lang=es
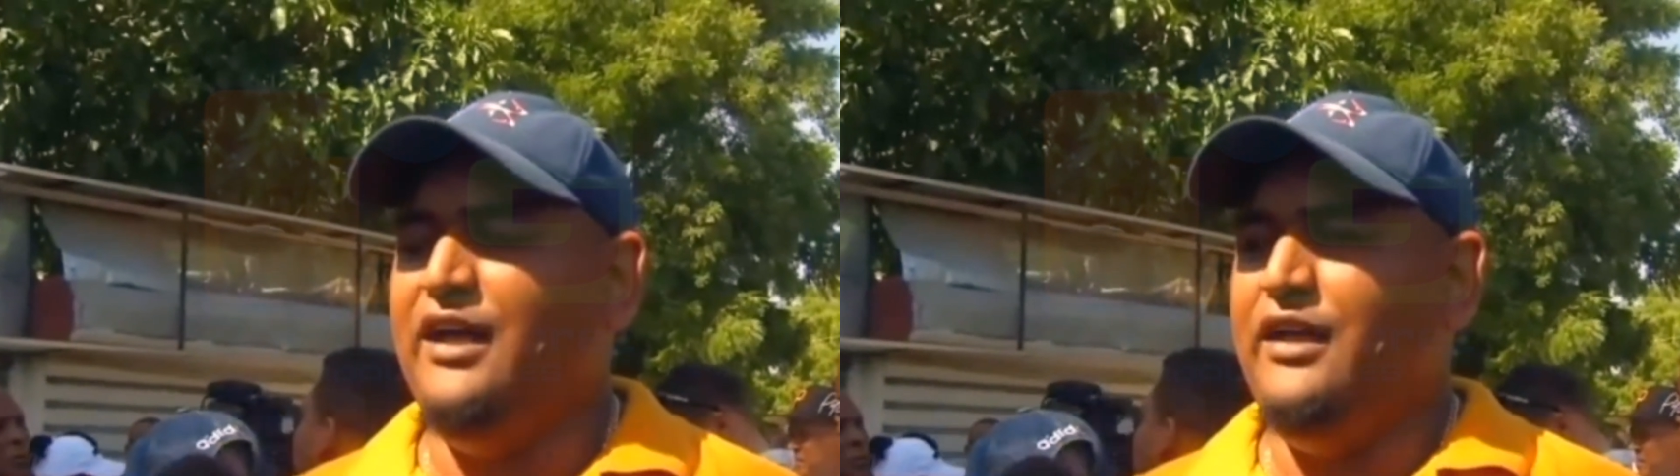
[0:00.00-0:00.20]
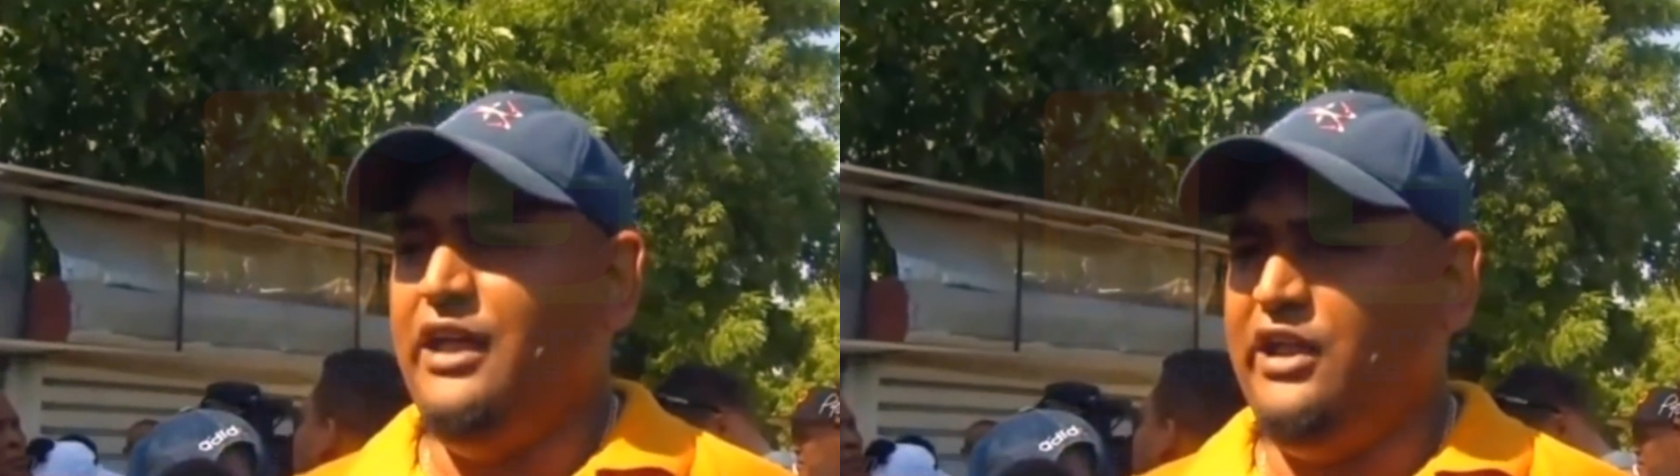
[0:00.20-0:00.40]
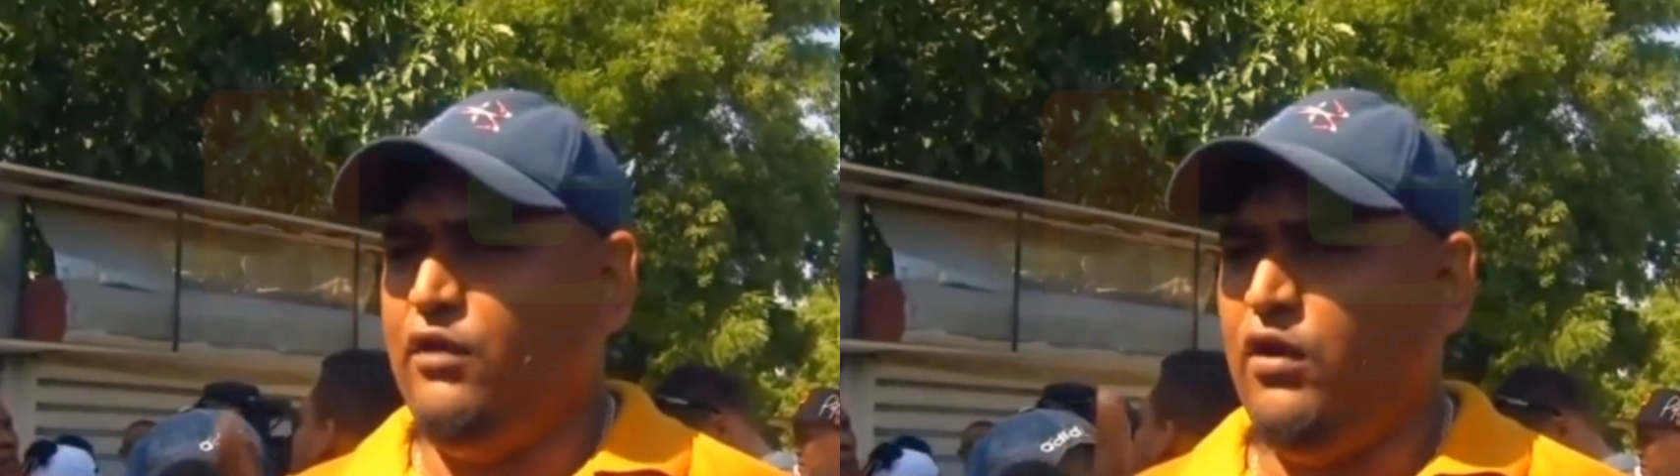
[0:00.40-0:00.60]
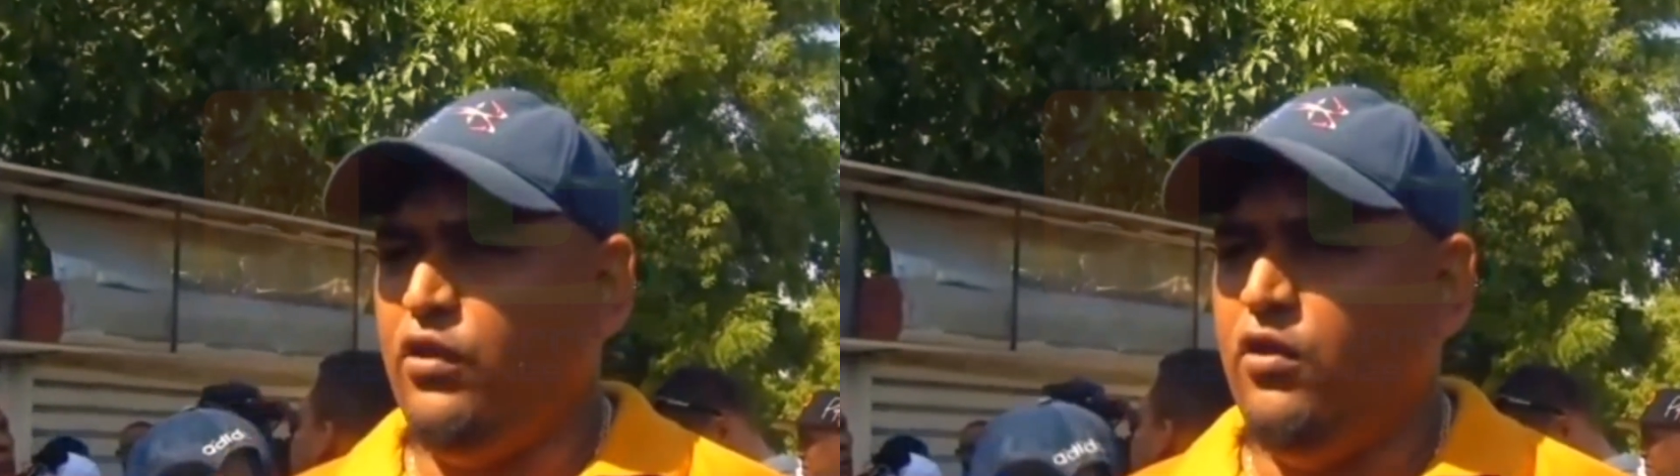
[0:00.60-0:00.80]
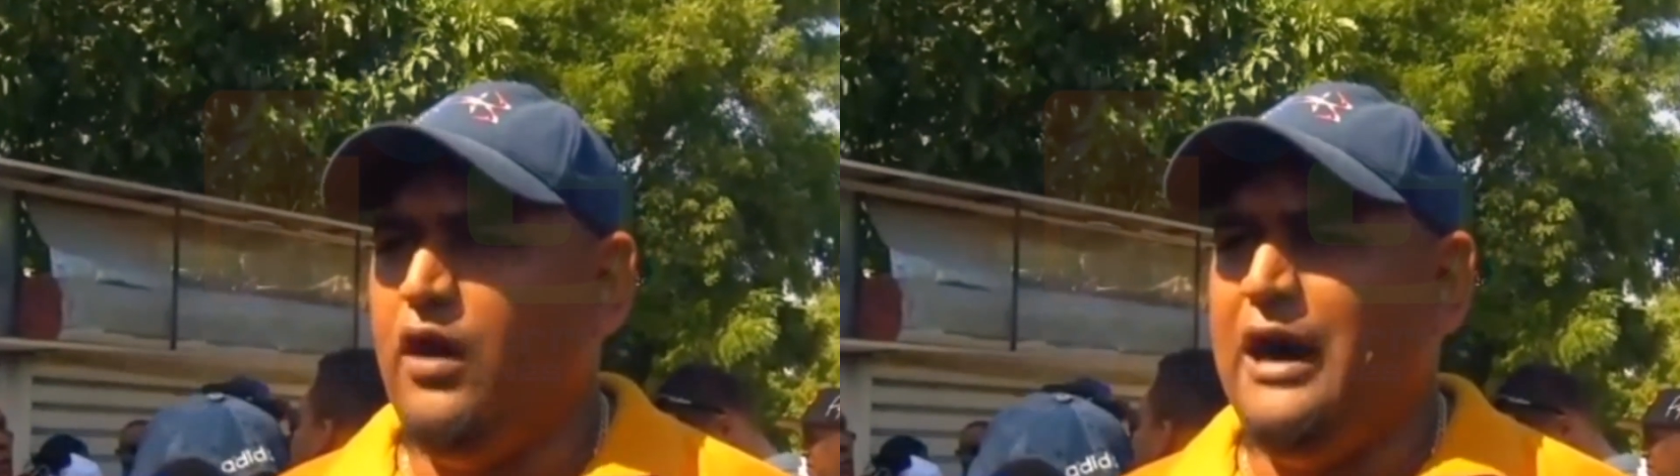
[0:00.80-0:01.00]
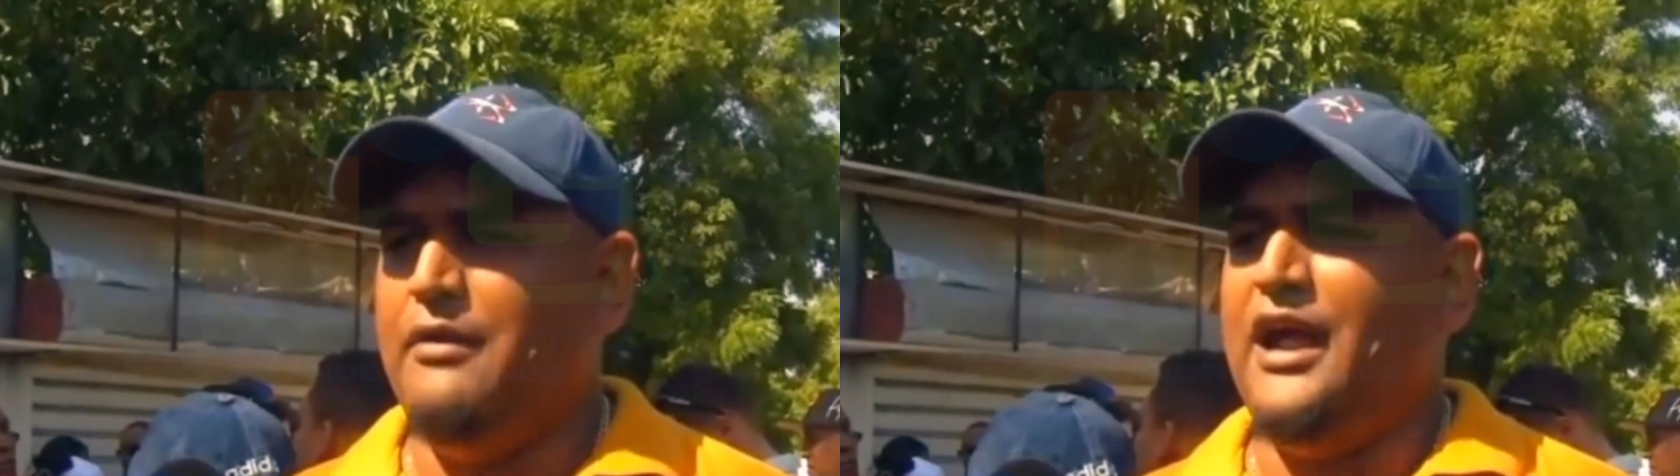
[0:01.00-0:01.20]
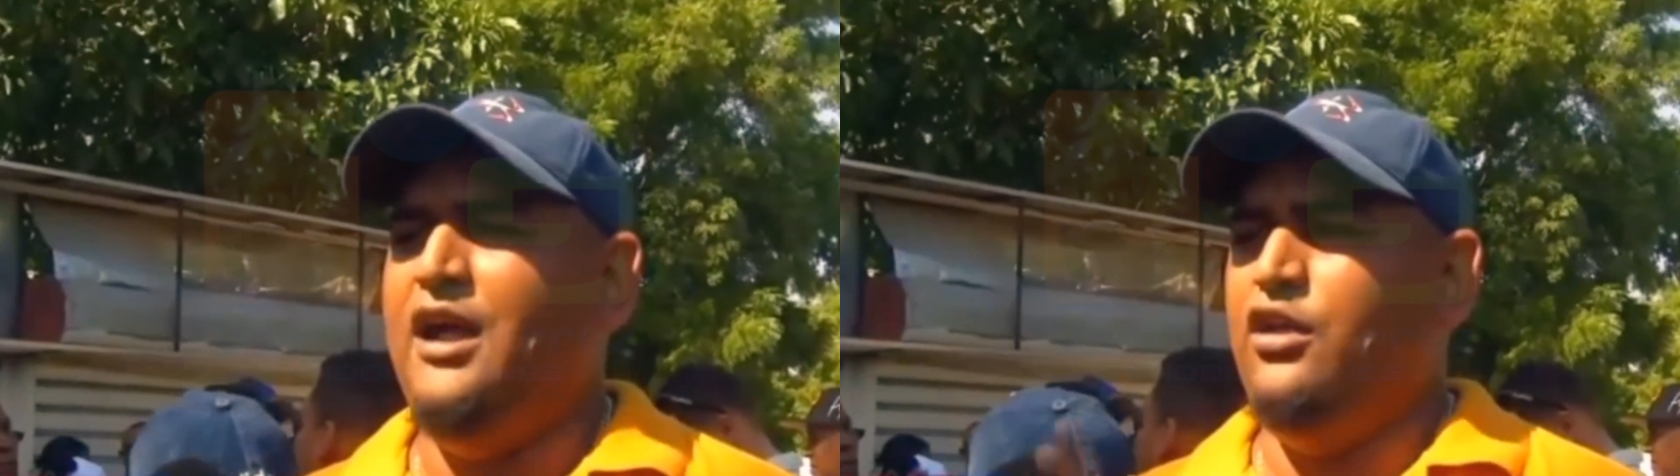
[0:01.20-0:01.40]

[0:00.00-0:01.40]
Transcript: y que cuando nos abra,